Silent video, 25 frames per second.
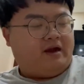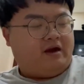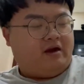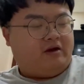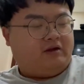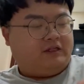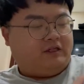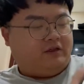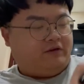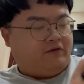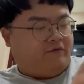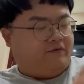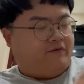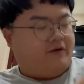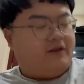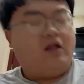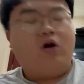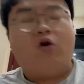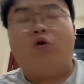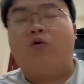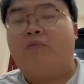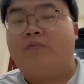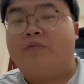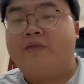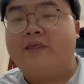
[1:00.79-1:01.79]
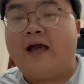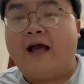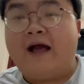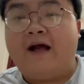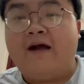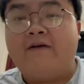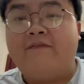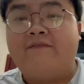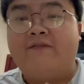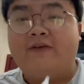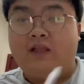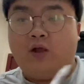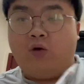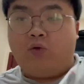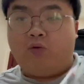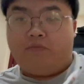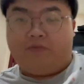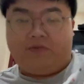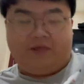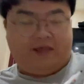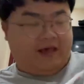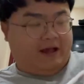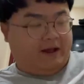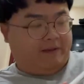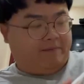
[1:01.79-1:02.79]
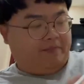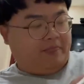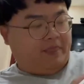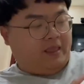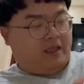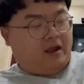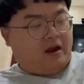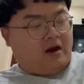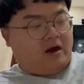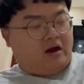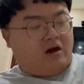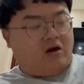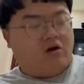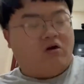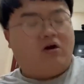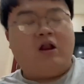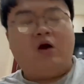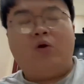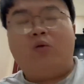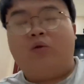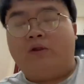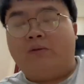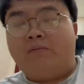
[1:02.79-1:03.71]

然后它就飞到我们家，飞到我们家。然后后来我的